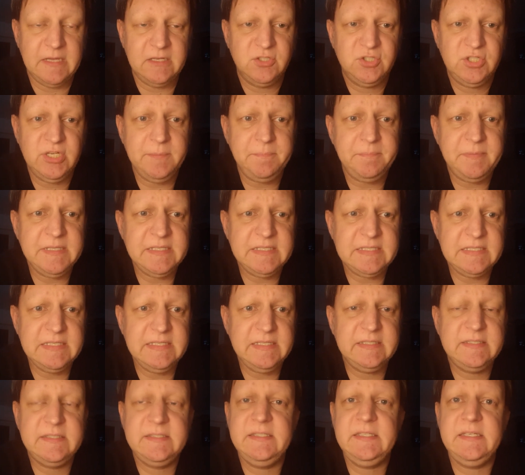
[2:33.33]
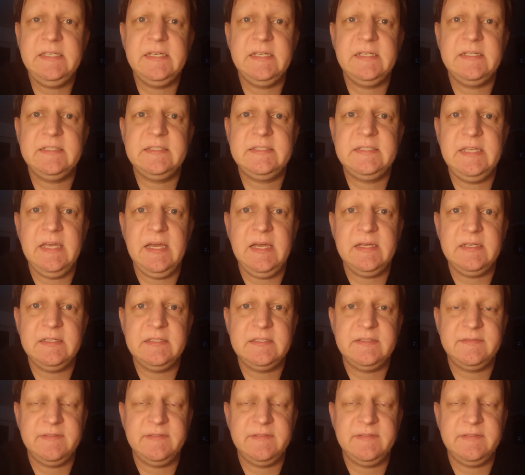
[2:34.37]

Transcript: Champions League-Sieger des Jahres